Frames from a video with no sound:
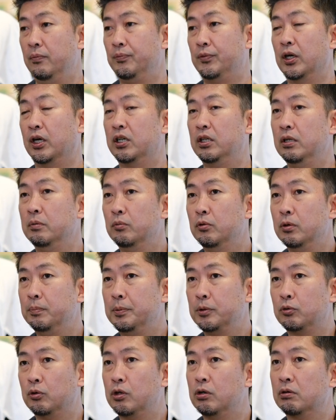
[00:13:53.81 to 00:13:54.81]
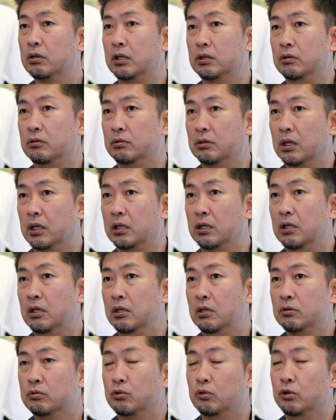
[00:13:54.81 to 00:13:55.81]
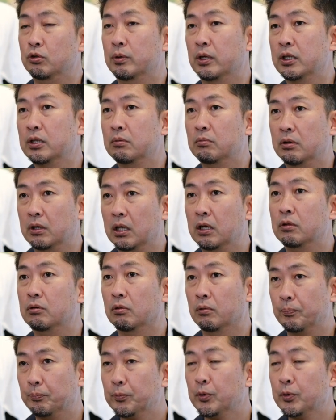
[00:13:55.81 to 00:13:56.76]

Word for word: 誰でもやっぱり撮れるかって言ったら、そういうわけでもないと。